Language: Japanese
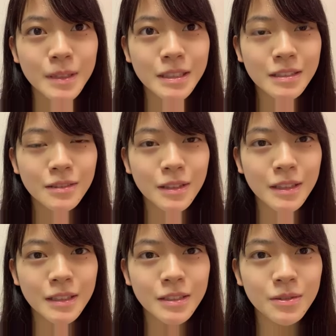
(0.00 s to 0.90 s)
別の
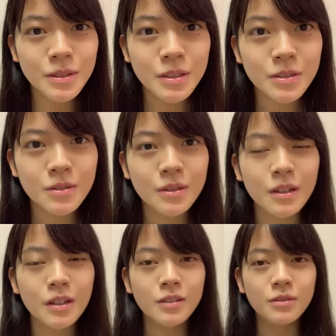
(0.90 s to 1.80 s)
話をしよう
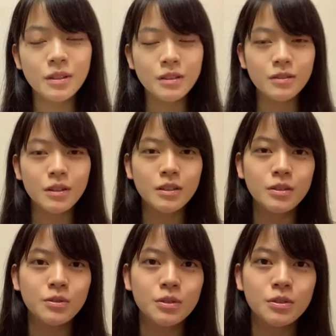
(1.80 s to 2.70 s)
からの何の
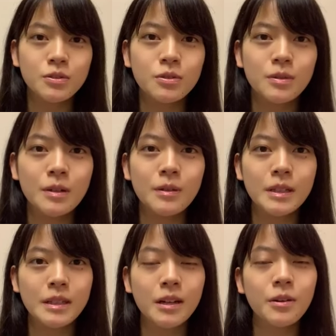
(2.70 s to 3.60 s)
話をしようはわ
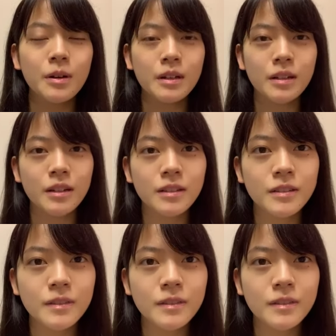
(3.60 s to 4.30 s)
けがわからん